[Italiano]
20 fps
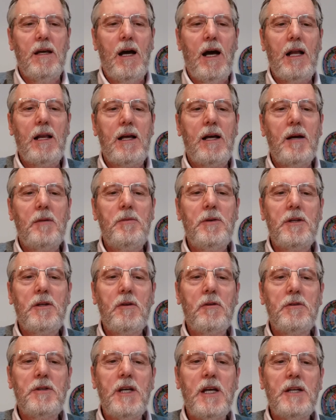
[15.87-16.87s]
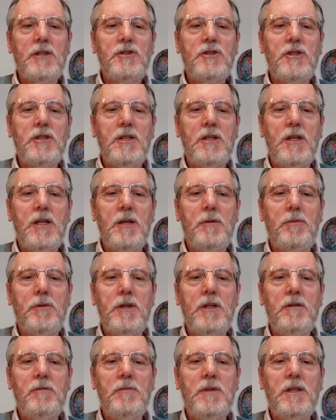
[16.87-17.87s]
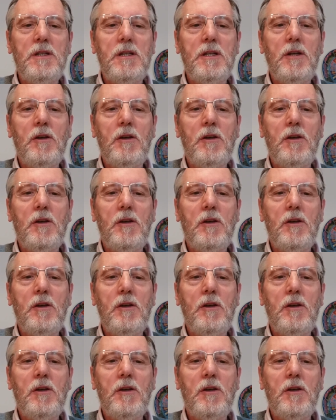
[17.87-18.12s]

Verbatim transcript: al capitolo 10 i primi